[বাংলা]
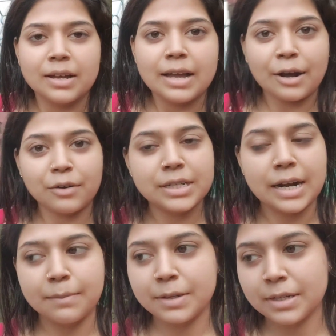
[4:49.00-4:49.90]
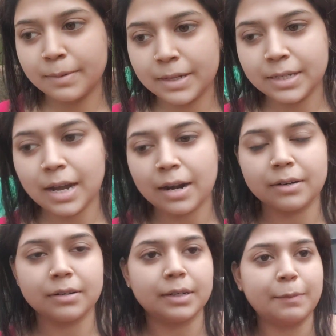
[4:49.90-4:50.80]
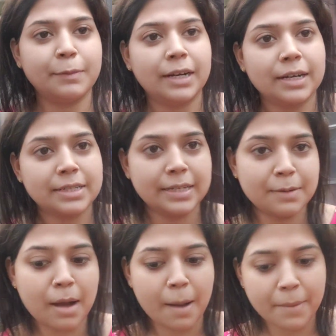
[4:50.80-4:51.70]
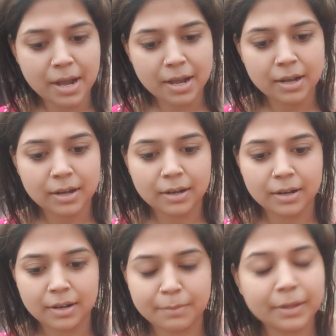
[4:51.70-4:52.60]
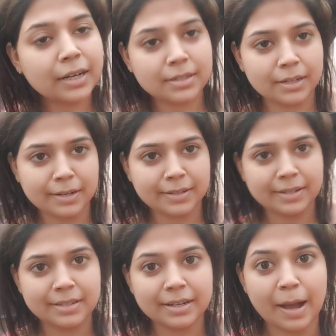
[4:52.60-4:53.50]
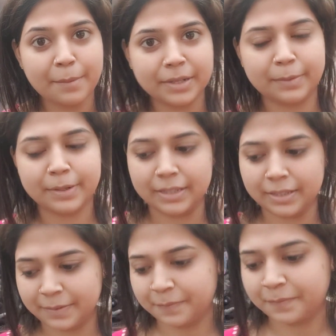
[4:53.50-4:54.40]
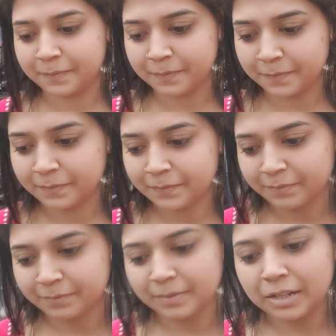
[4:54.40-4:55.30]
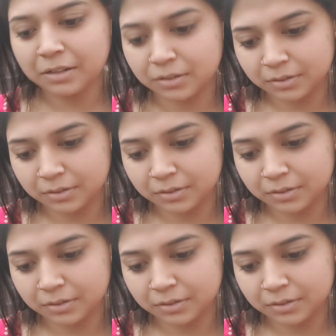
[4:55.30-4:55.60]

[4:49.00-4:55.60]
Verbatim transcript: এখন সাড়ে পাঁচটা বাজে আর মৃগাক্ষীর মামা মৃগাক্ষীকে নিয়ে যাচ্ছে খাবার দাবার আনতে তাই তো